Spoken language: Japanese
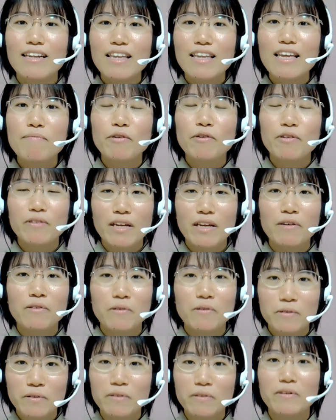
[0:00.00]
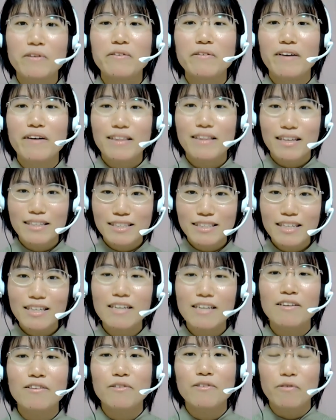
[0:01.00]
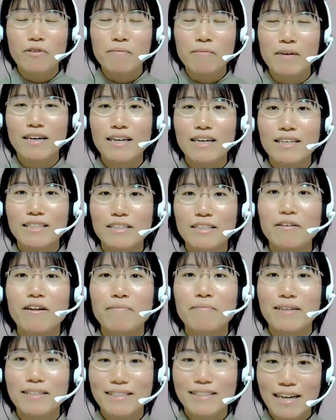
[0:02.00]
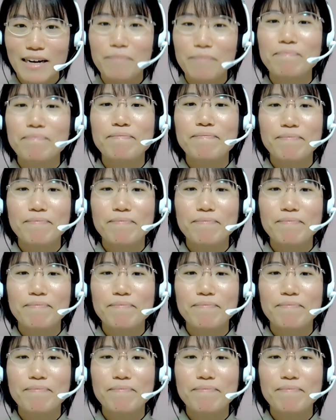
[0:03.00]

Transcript: で問題を解くという形でテキストを読み返しておりました。